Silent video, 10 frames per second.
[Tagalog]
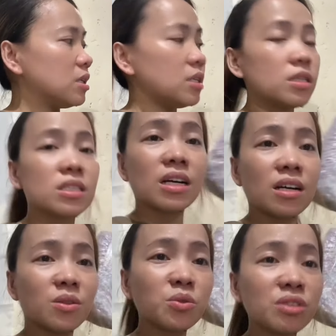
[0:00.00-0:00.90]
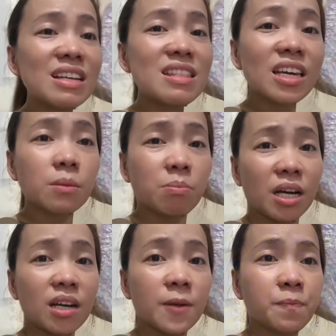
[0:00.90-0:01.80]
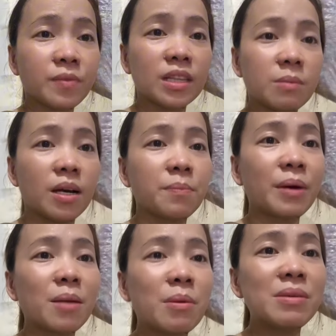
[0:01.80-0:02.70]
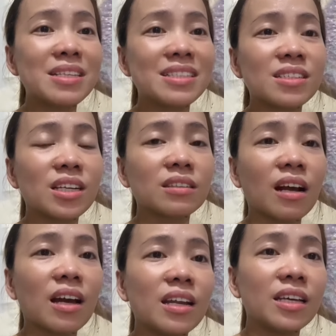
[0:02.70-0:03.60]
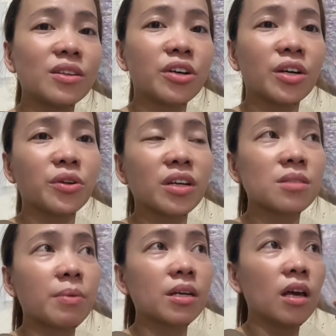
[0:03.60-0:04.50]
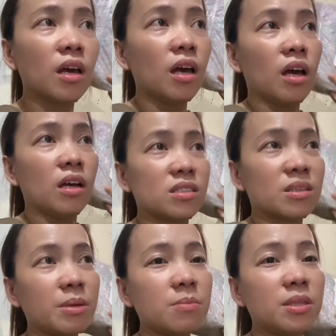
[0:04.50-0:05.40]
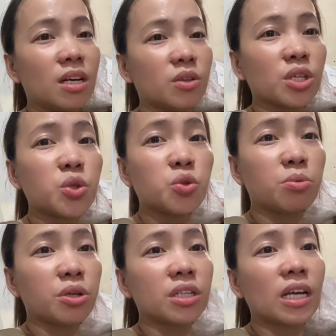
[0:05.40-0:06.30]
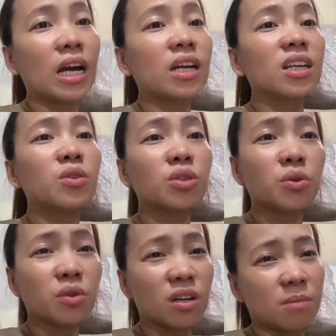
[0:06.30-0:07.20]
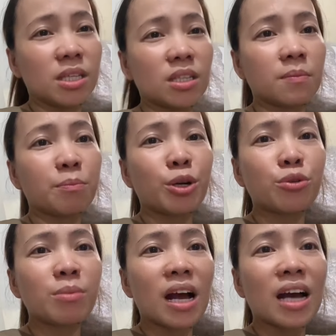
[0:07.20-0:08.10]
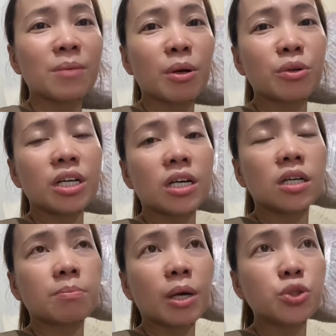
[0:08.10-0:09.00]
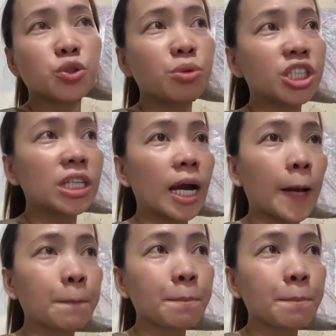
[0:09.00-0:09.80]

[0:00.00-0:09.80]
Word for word: sa yung dinidikit pa, ba diba? Para mabilis lang siyang tanggalin or ano. Kasi pag sa baby daw, sa newborn, kailangan ganun daw yung gagamitin. Pero kung makahanap ako ng pang newborn na,